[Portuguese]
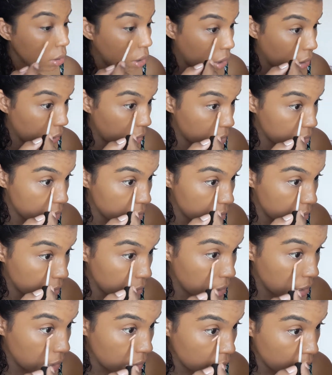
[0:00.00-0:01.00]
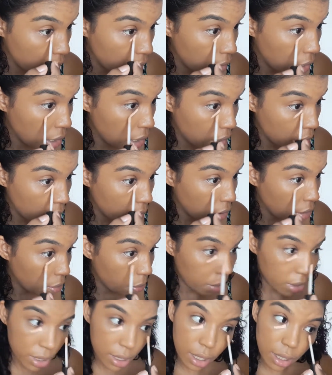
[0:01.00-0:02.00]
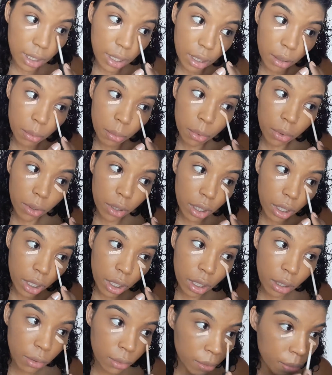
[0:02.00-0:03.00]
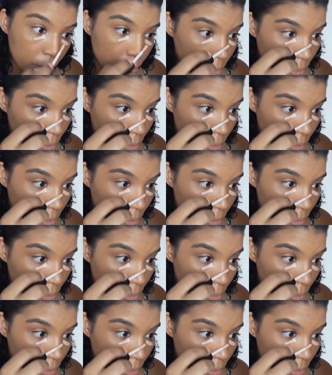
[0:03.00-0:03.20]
horas. Passa aqui um pouquinho.